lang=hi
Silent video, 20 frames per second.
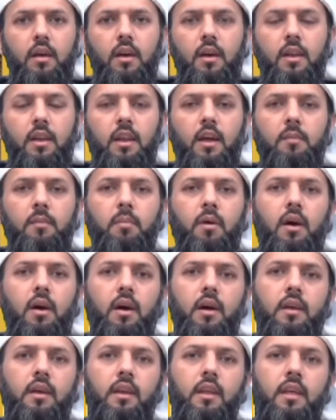अल्लाह
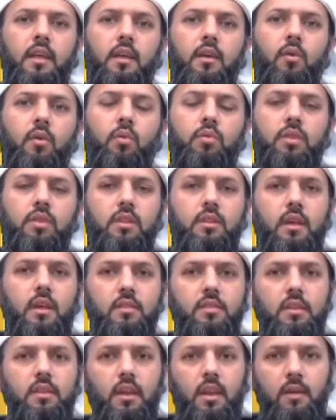पाक ने उसे
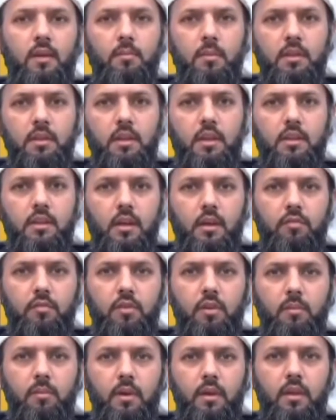दस रहमतें अता
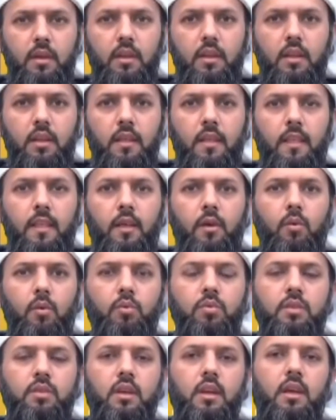फ़रमाई
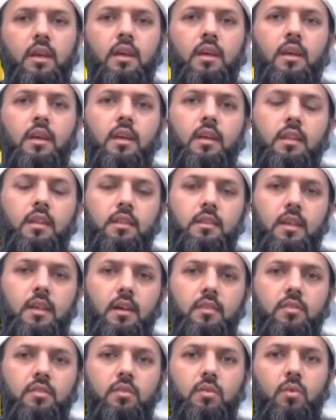उसके
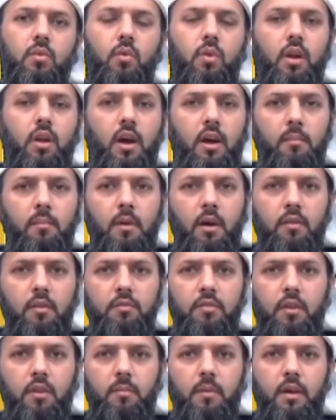दस गुनाह माफ़
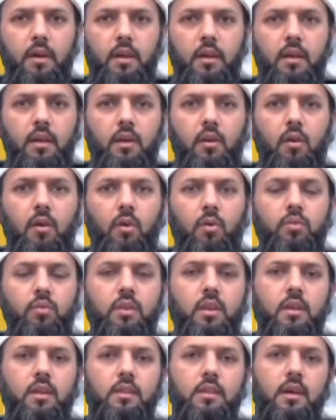फरमाए और
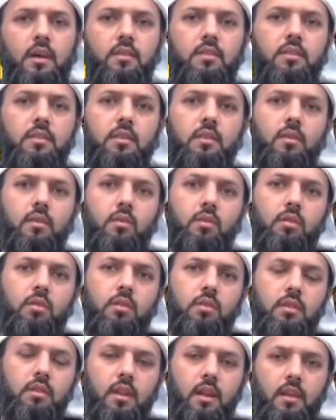उसके दस
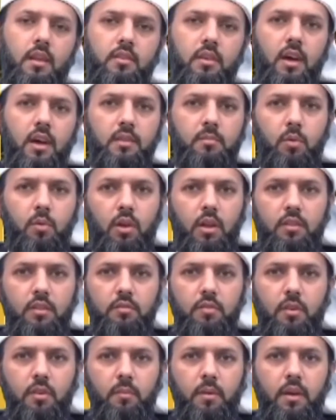दराजात बुलंद
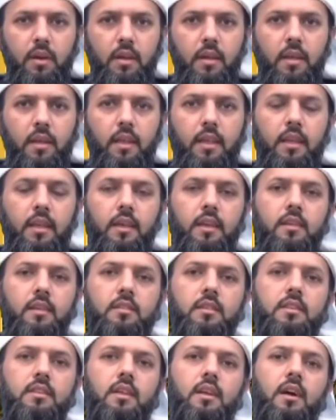फरमाए
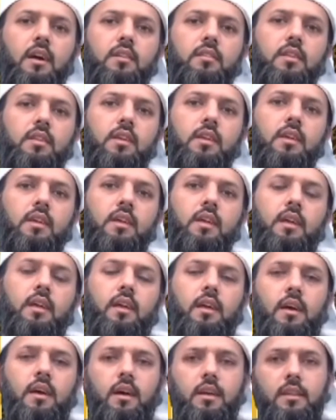इसी तरह से
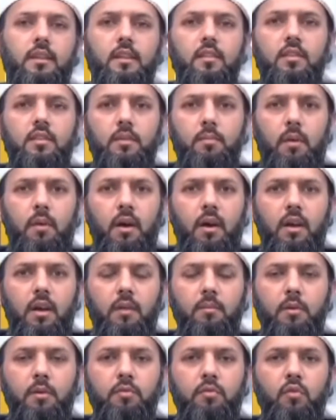हदीस पाक का
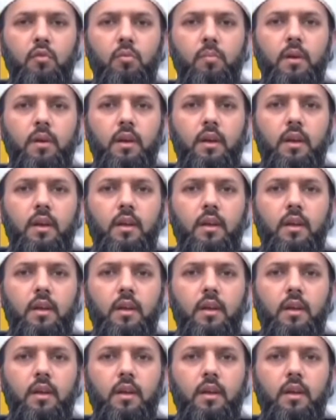मफहम है